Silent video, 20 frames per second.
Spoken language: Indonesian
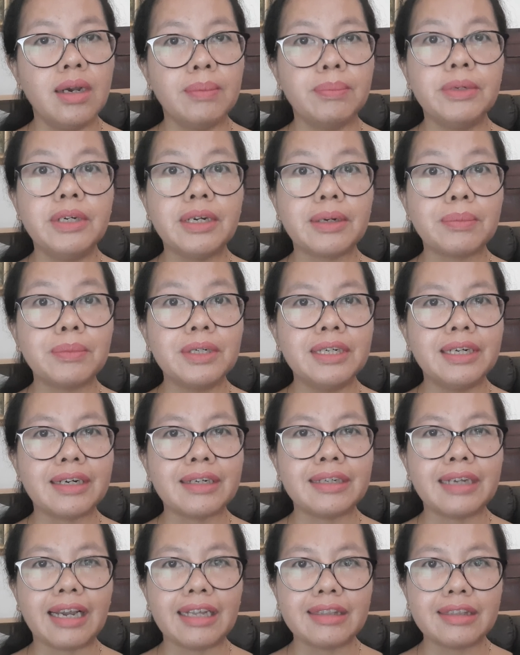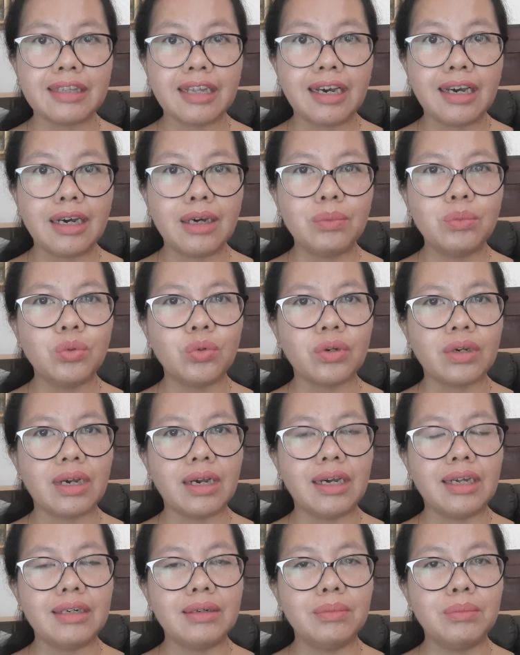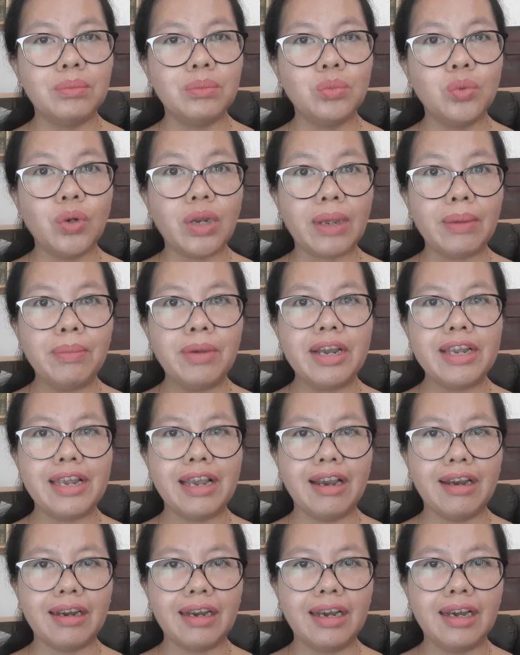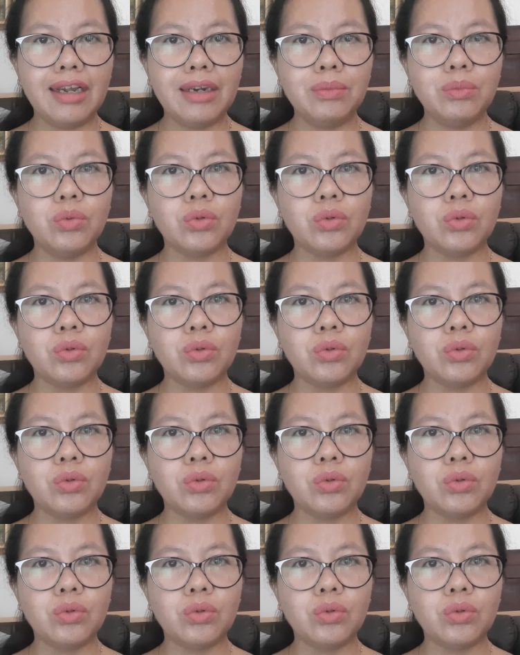benar-benar nyata, bukan bule bayangan,